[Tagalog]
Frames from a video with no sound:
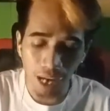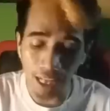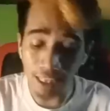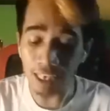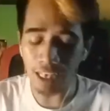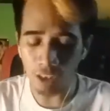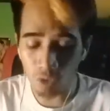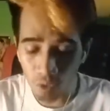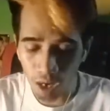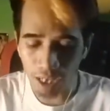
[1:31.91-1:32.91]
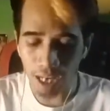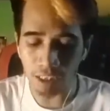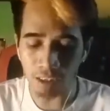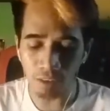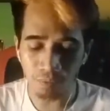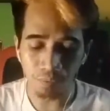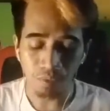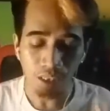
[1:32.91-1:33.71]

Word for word: Cathy Duran at si